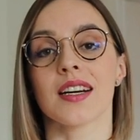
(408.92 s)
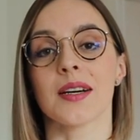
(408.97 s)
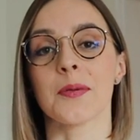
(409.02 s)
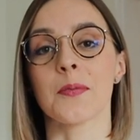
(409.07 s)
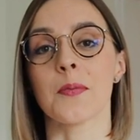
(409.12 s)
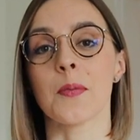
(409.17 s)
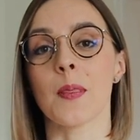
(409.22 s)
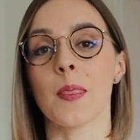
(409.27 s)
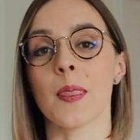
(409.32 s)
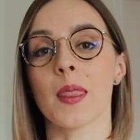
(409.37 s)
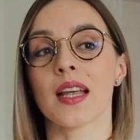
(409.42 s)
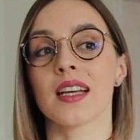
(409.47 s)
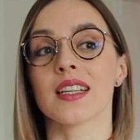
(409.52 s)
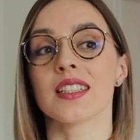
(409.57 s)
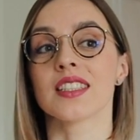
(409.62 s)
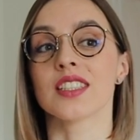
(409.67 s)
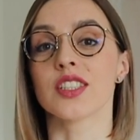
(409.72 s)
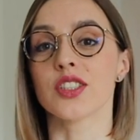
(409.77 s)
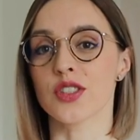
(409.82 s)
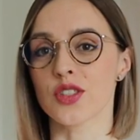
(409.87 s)
Ym,
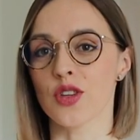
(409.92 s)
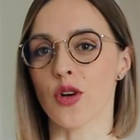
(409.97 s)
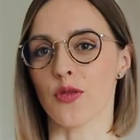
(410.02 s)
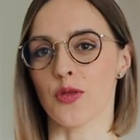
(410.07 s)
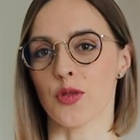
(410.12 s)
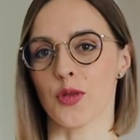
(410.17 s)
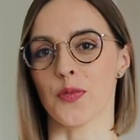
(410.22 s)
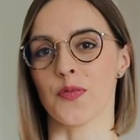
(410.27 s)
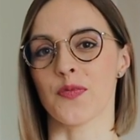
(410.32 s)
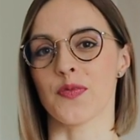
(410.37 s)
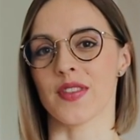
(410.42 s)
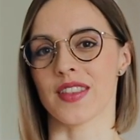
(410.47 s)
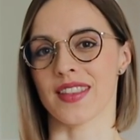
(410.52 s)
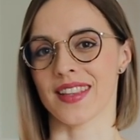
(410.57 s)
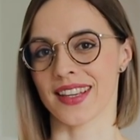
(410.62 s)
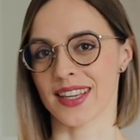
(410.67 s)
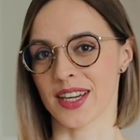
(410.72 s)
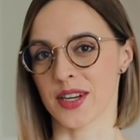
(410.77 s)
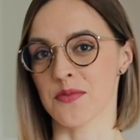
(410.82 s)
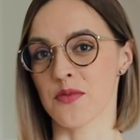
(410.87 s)
I znowu,
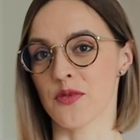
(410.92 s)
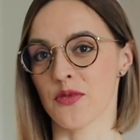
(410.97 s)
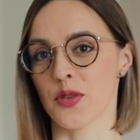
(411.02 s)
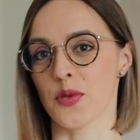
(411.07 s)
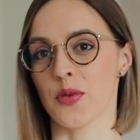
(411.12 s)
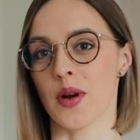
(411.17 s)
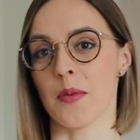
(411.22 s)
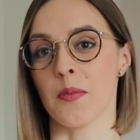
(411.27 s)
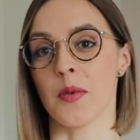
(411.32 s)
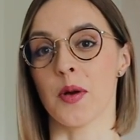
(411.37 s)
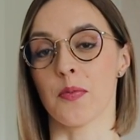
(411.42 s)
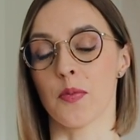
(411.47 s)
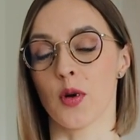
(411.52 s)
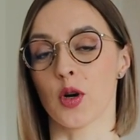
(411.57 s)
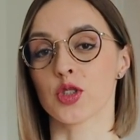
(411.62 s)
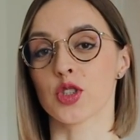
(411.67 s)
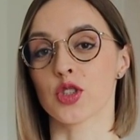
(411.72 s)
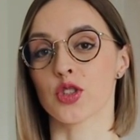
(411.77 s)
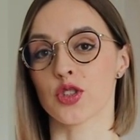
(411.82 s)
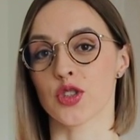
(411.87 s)
tak jak mówiłam,
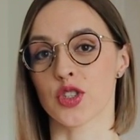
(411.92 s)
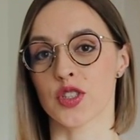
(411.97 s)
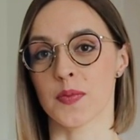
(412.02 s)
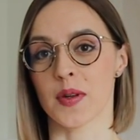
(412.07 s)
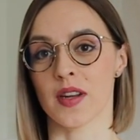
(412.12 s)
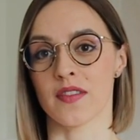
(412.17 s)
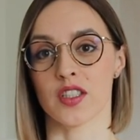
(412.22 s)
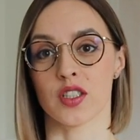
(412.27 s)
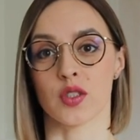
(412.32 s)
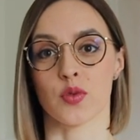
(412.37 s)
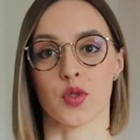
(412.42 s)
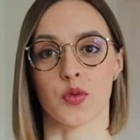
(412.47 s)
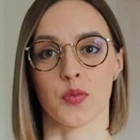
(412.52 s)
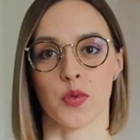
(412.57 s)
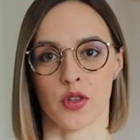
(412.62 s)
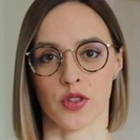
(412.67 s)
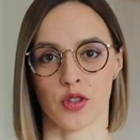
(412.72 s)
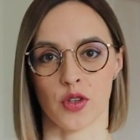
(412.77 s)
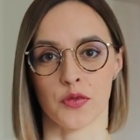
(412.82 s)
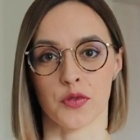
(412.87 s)
może to się sprawdzać u
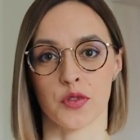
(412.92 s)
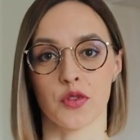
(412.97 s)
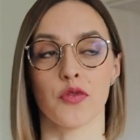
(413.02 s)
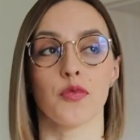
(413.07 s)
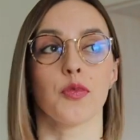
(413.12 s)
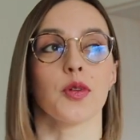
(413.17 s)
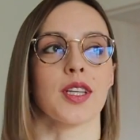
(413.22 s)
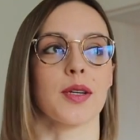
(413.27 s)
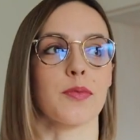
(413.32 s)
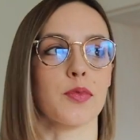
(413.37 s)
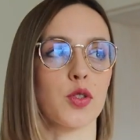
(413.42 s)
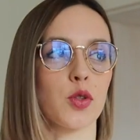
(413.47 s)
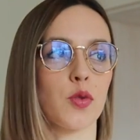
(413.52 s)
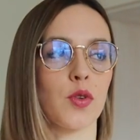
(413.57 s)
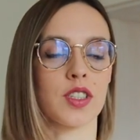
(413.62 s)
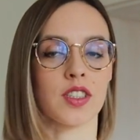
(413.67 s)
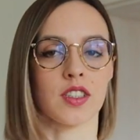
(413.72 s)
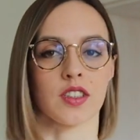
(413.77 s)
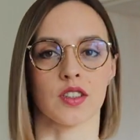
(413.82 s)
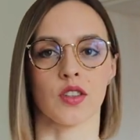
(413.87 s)
sportowców, bo na
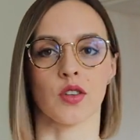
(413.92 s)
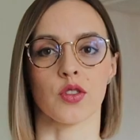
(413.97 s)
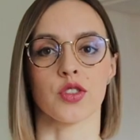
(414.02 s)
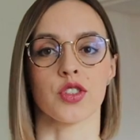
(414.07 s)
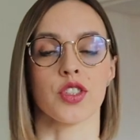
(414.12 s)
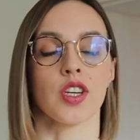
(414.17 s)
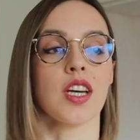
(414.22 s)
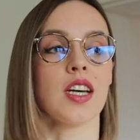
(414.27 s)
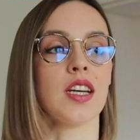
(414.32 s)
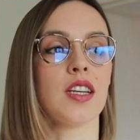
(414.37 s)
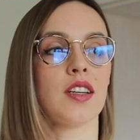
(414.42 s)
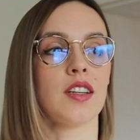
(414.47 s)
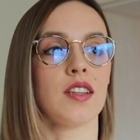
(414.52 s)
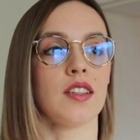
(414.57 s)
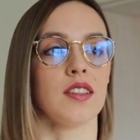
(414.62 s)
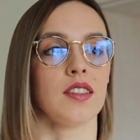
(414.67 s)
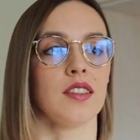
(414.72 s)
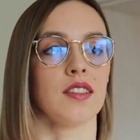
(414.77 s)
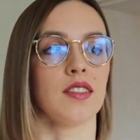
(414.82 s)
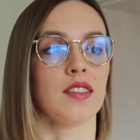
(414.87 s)
przykład ktoś,
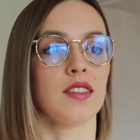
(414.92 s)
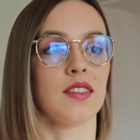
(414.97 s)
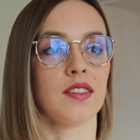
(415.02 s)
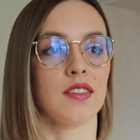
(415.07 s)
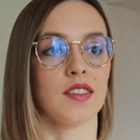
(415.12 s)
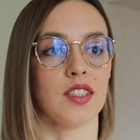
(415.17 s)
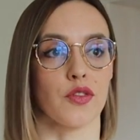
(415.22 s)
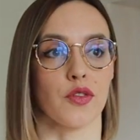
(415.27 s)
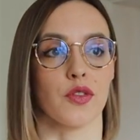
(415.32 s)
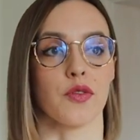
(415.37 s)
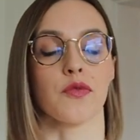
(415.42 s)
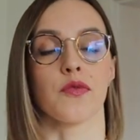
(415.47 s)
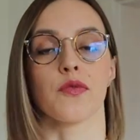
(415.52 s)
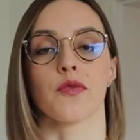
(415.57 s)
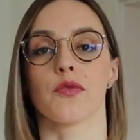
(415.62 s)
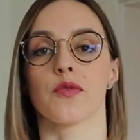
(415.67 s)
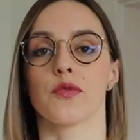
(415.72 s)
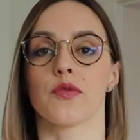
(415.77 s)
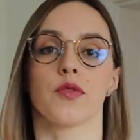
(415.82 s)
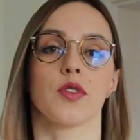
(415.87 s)
y, nie wiem,
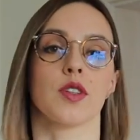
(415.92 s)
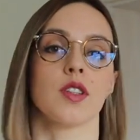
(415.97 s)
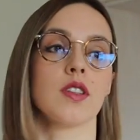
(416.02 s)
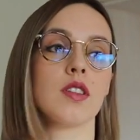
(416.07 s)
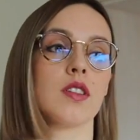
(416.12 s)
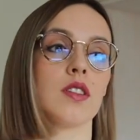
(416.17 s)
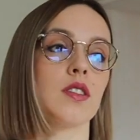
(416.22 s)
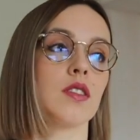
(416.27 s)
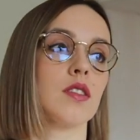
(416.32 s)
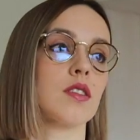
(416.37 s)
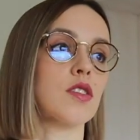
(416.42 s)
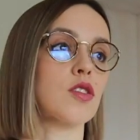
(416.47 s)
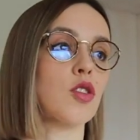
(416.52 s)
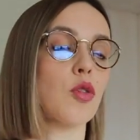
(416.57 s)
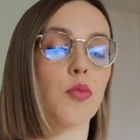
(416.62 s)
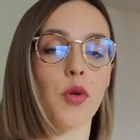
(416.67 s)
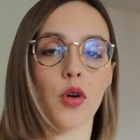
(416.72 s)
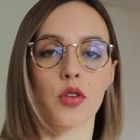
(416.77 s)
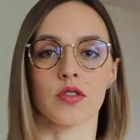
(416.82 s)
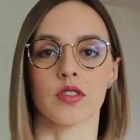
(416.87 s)
w
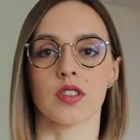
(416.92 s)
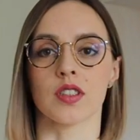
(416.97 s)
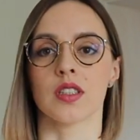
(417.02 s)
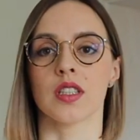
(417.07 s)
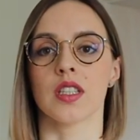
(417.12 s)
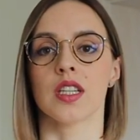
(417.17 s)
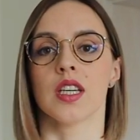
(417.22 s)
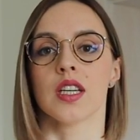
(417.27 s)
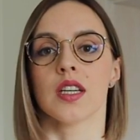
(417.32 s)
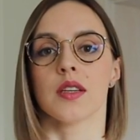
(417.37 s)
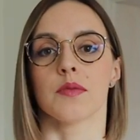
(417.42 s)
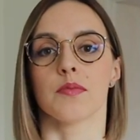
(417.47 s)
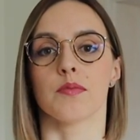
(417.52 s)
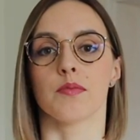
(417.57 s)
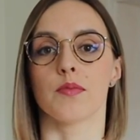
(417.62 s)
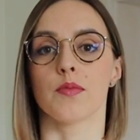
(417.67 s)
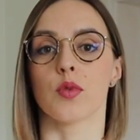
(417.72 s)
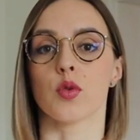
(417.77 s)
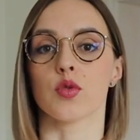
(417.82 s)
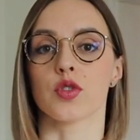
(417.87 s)
soboty
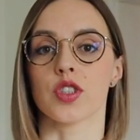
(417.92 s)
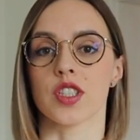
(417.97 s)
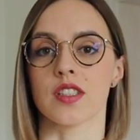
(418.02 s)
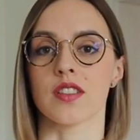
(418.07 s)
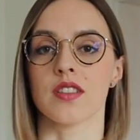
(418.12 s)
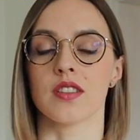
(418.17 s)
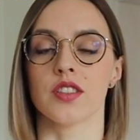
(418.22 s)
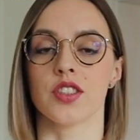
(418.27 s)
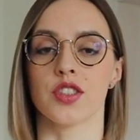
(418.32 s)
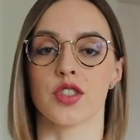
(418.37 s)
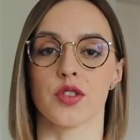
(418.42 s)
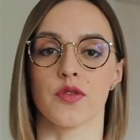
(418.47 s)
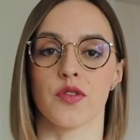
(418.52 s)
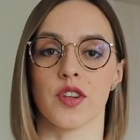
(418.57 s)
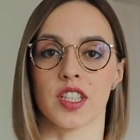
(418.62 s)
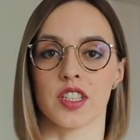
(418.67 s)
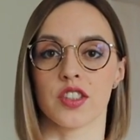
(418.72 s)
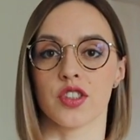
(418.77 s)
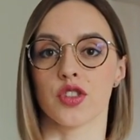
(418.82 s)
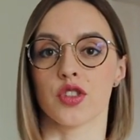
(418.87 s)
uczestniczy w
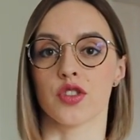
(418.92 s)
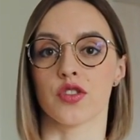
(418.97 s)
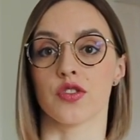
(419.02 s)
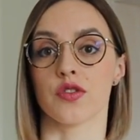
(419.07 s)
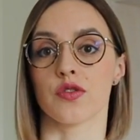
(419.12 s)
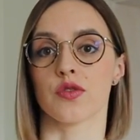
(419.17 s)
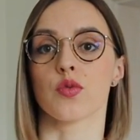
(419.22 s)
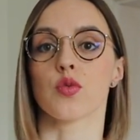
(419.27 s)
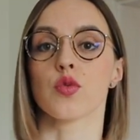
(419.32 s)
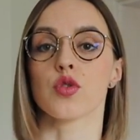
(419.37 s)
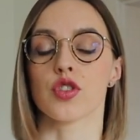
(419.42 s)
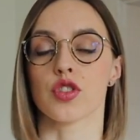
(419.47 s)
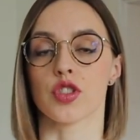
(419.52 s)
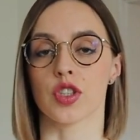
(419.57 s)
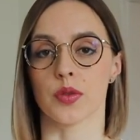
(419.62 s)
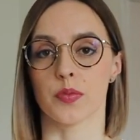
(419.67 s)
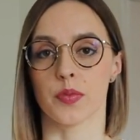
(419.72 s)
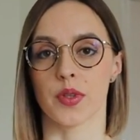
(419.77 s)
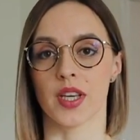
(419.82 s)
jakichś dłuższych